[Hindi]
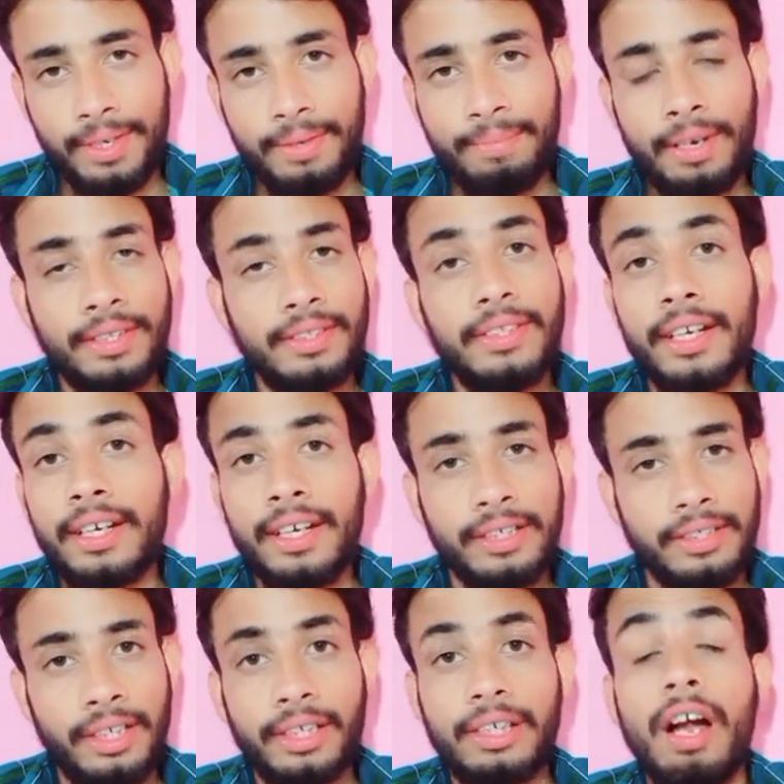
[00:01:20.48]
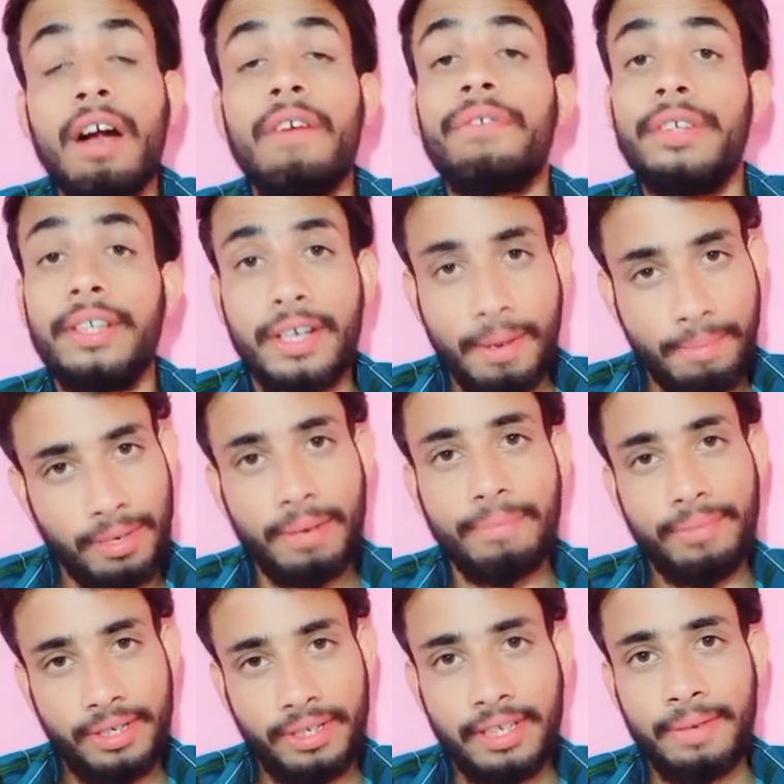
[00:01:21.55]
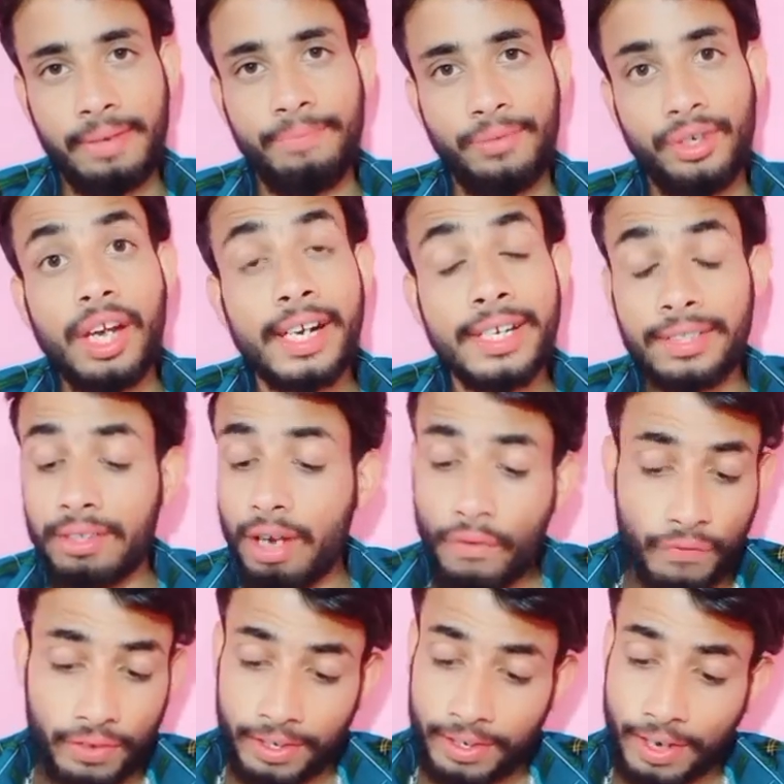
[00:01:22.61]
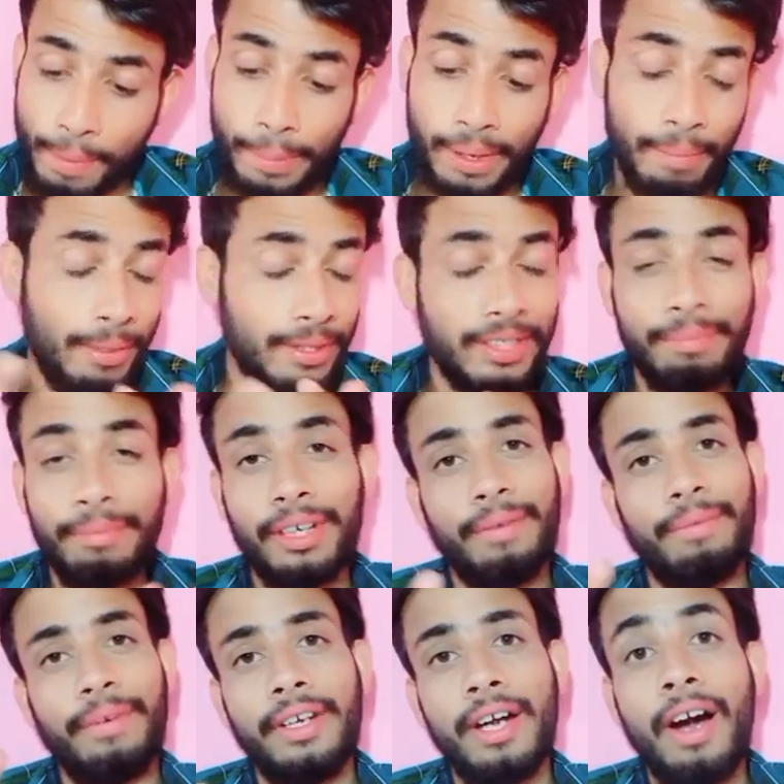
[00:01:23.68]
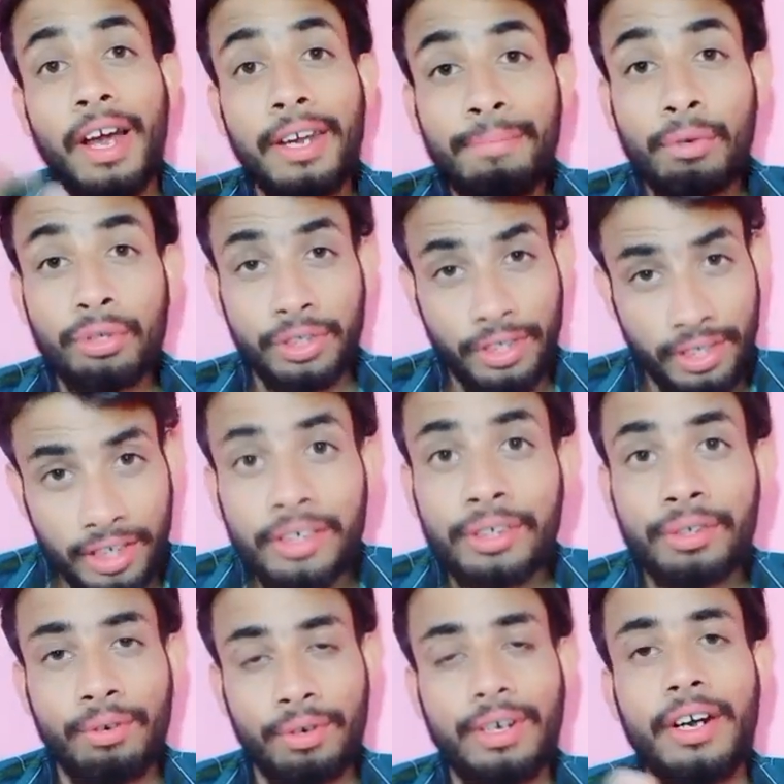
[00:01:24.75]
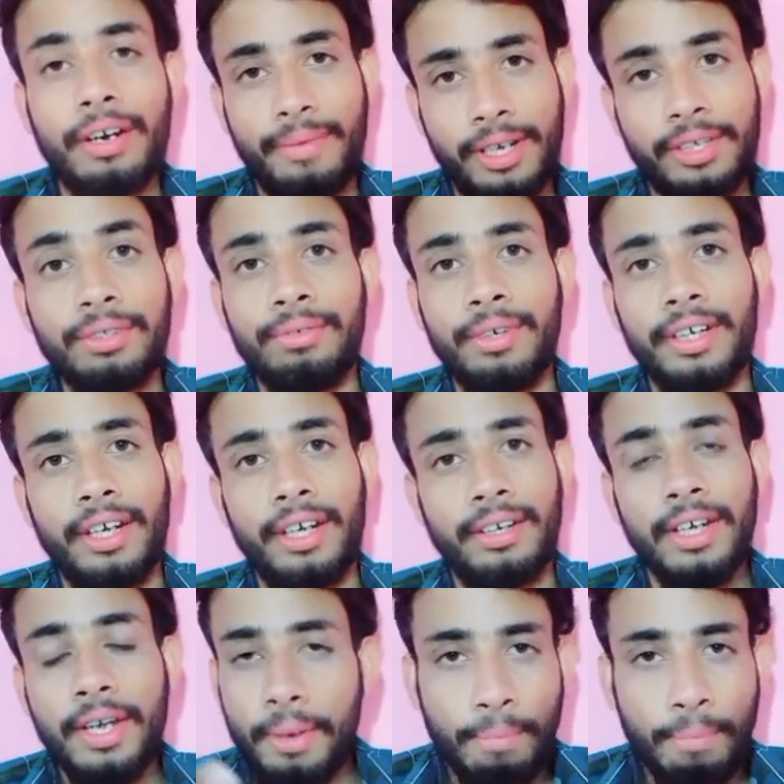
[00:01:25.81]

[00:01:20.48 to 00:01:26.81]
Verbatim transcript: भाई देखा जाए काफ़ी कम नंबर से जी हाँ गैस काफ़ी कम नंबर से मेरे भाई ऑलमोस्ट डेढ़ करोड़ का एडवांस हुआ यार